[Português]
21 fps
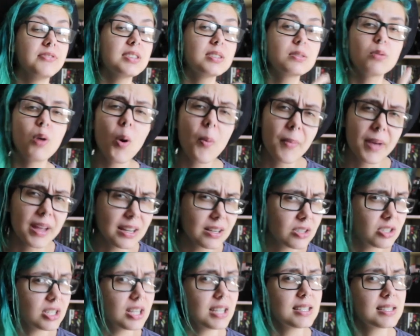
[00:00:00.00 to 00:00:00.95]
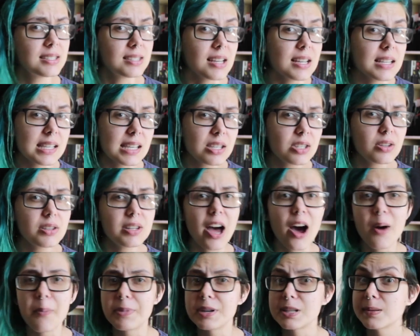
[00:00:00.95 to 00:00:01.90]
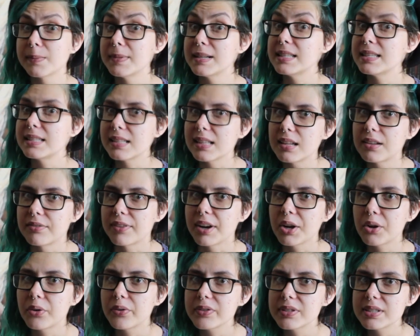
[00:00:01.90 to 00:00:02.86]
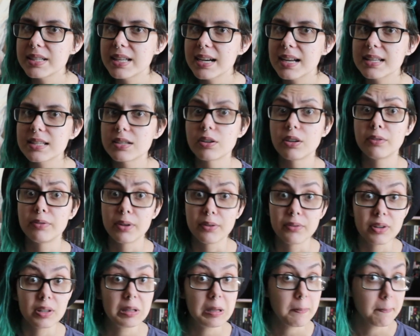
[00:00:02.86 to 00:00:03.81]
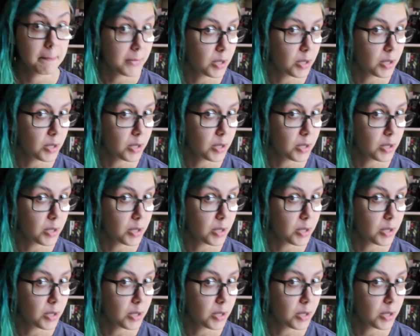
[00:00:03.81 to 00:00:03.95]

visualmente é sensacional, principalmente se você levar em consideração que foi feito em